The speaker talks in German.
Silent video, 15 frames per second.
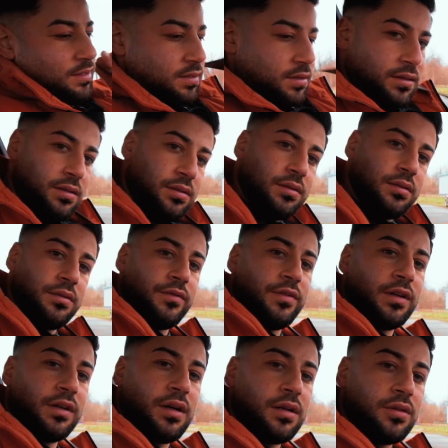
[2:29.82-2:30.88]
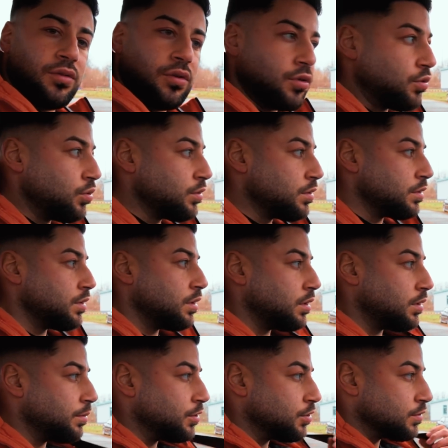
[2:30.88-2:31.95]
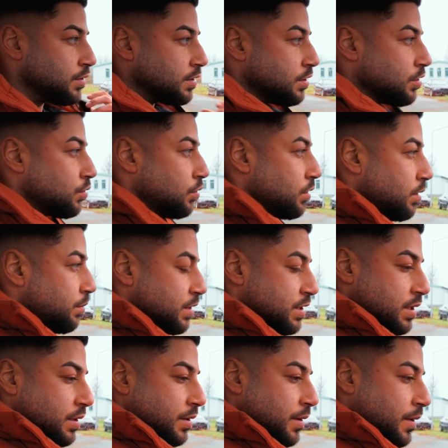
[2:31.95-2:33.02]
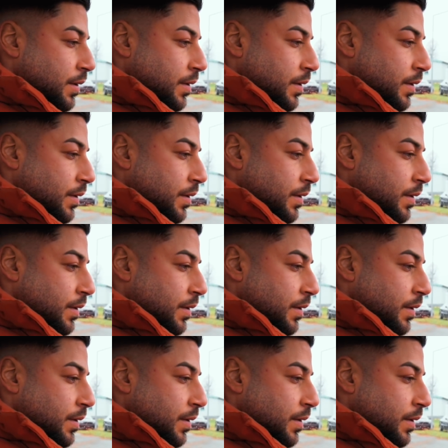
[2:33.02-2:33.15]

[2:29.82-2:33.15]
Da waren gerade noch Kunden da, beziehungsweise die gucken hier ein bisschen.